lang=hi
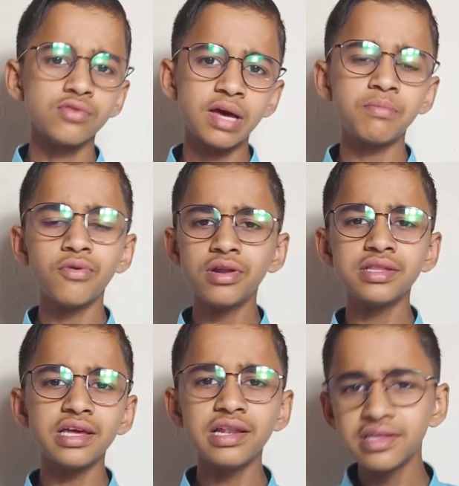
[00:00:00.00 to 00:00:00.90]
तो हम बोल
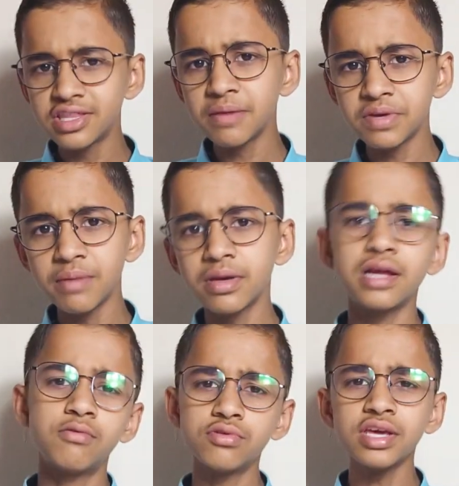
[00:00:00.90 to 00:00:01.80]
लेते हैं लिथियम
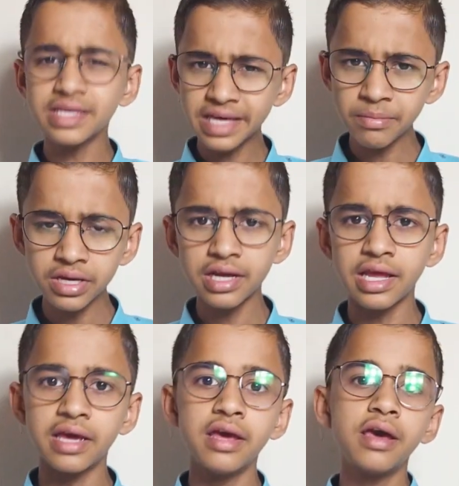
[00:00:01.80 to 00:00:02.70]
केमिकल वो तो एक
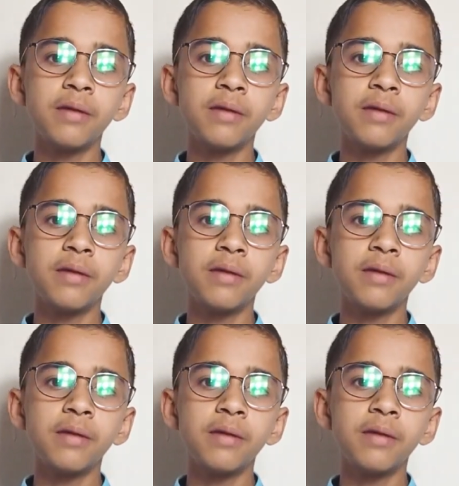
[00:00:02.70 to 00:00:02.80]
केमिकल है